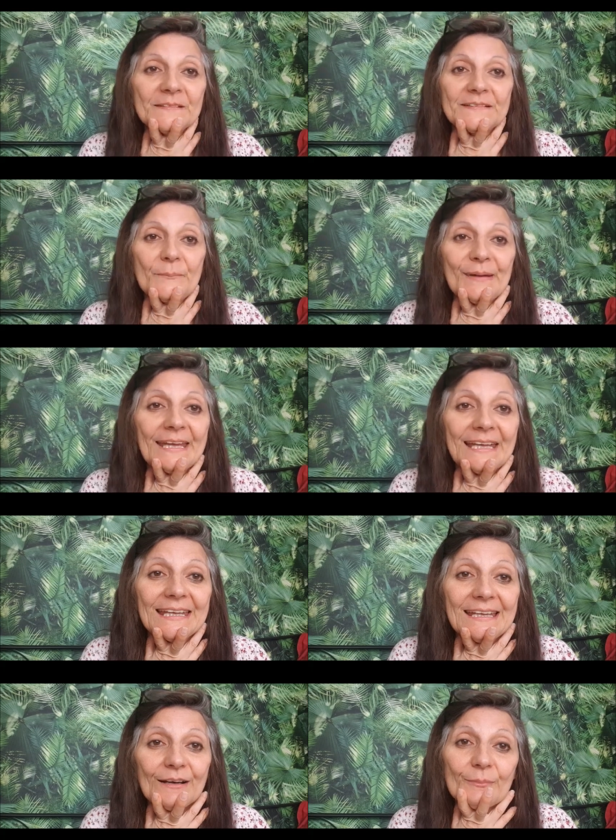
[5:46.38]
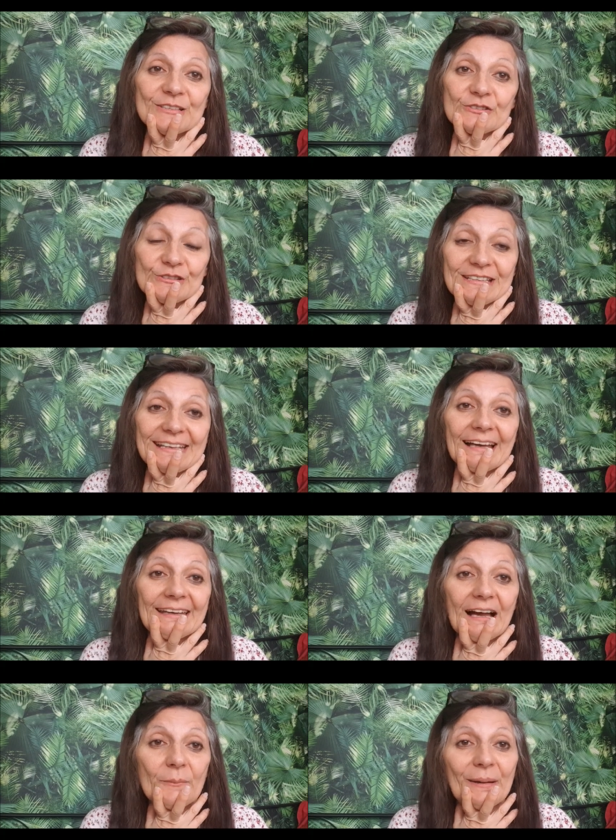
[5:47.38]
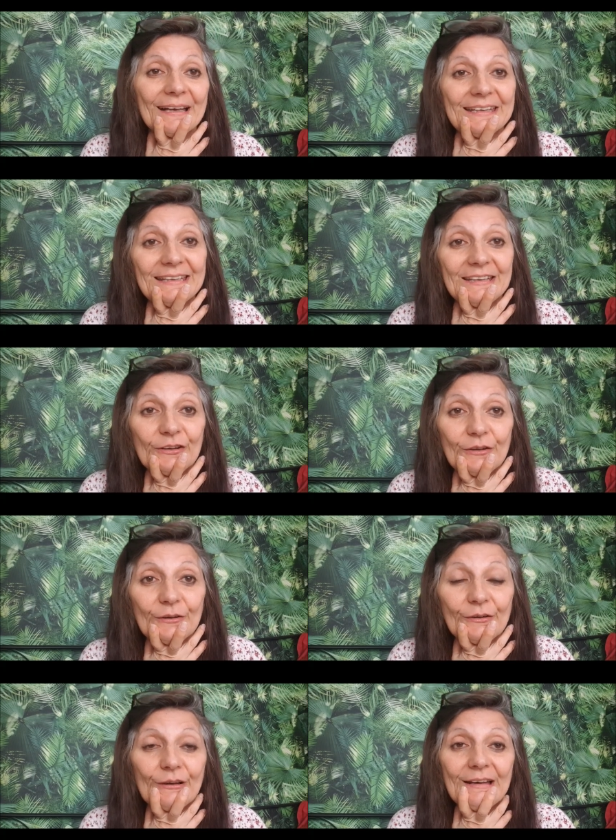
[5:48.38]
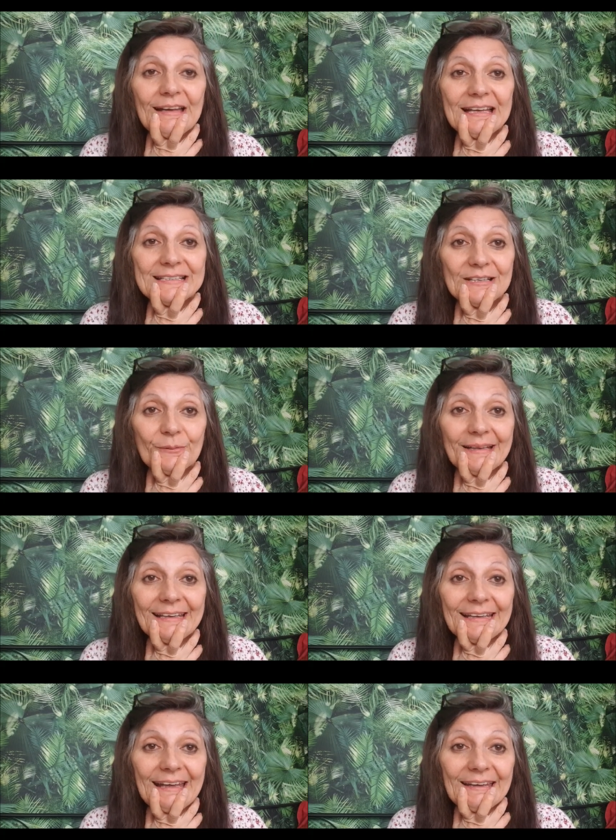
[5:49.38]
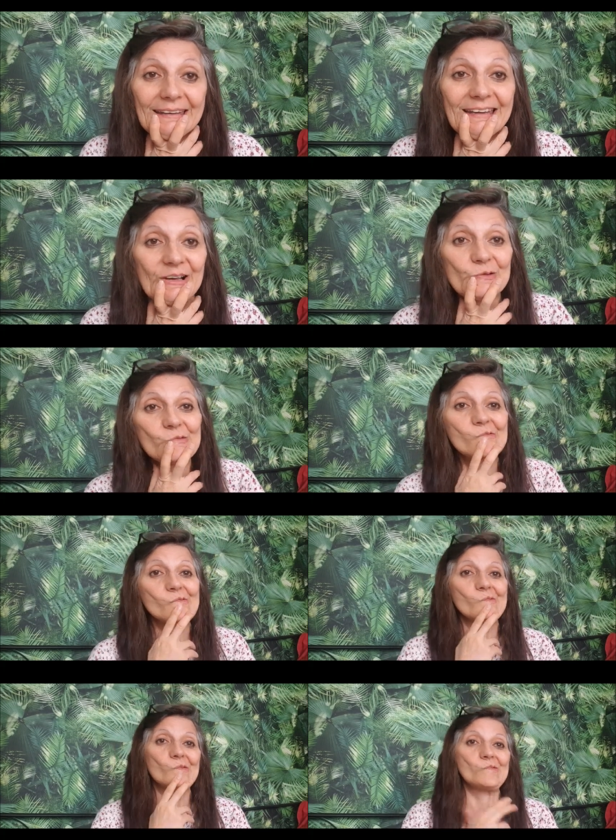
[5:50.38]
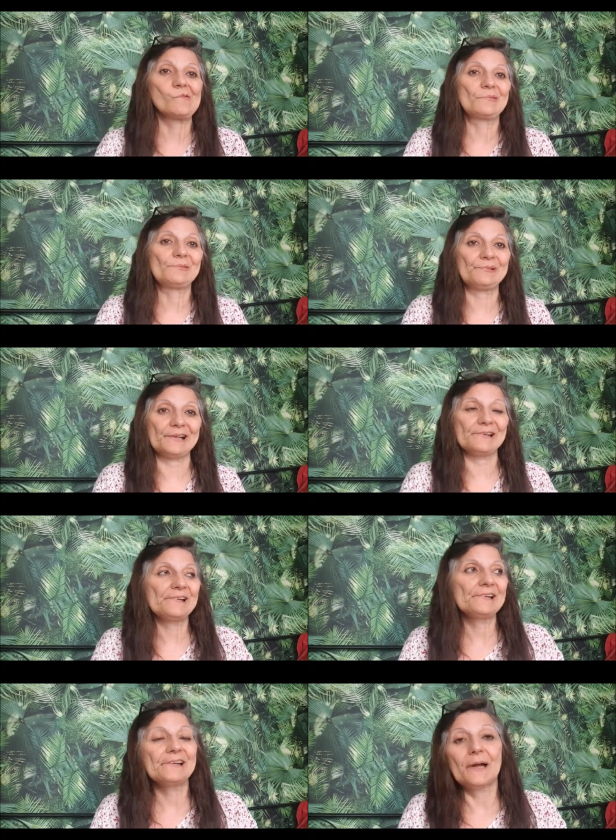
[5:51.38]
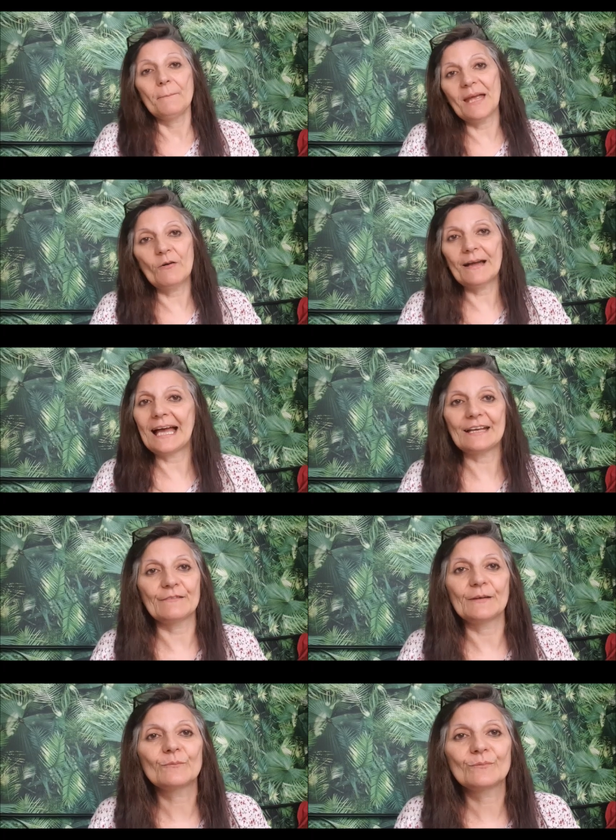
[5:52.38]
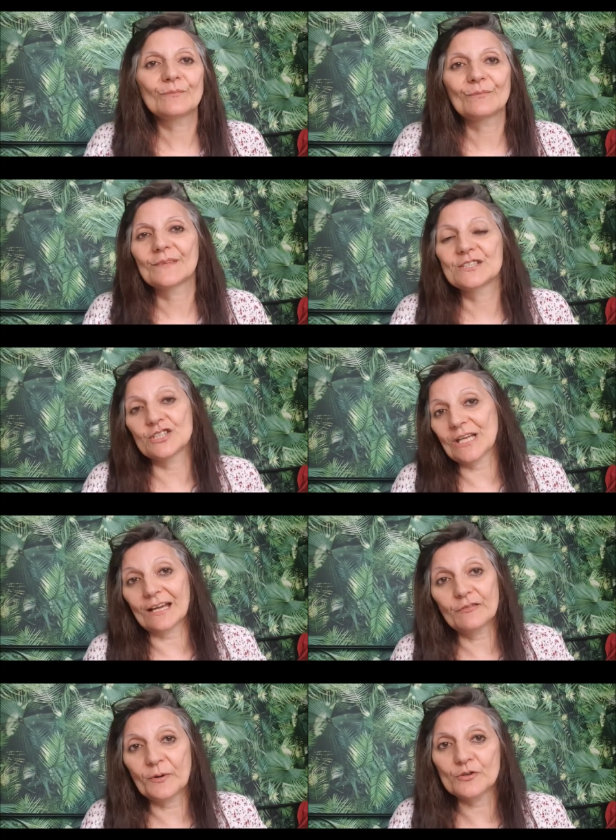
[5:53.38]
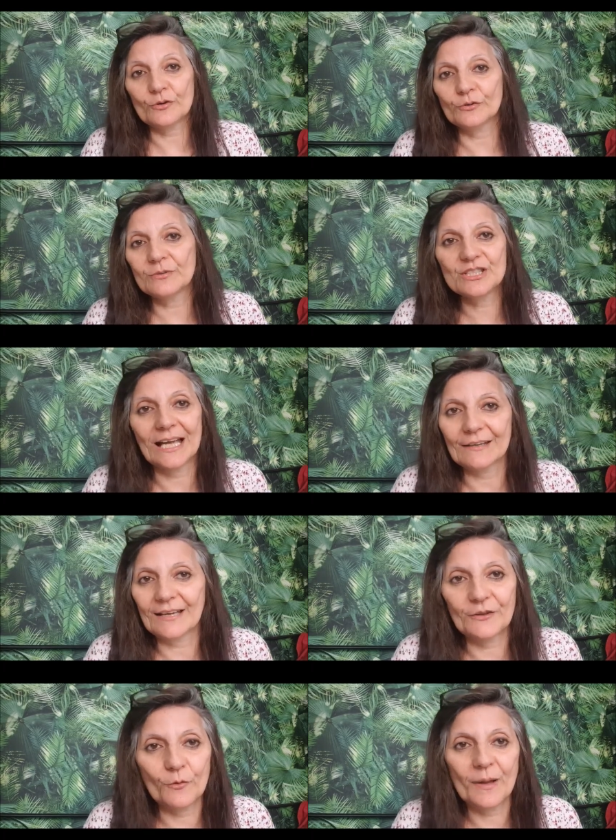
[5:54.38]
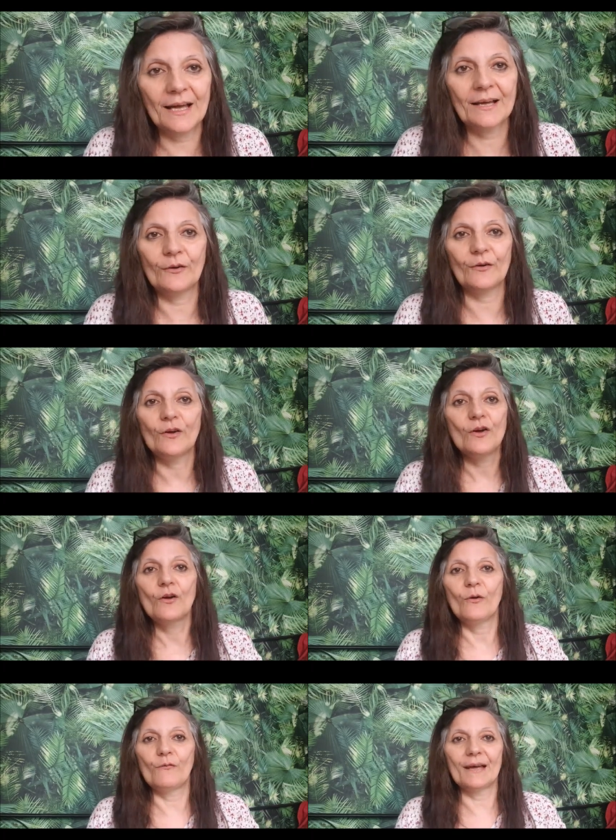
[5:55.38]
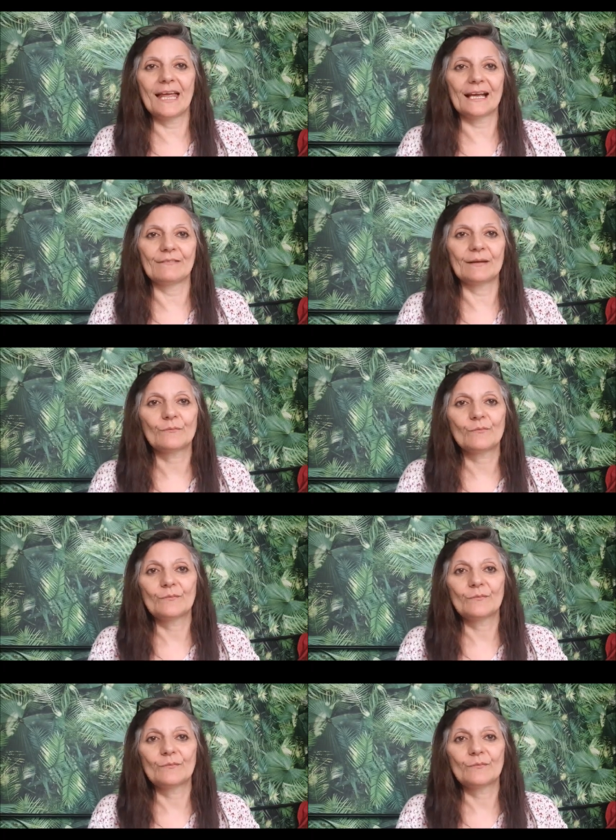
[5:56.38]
C'est pas gagné hein, parce que c'est derrière un parking. c'est loin d'être gagné. Hein. Ouais. Mais on va y arriver si j'y arrive pas aujourd'hui, j'y arriverai demain, euh, on va y arriver.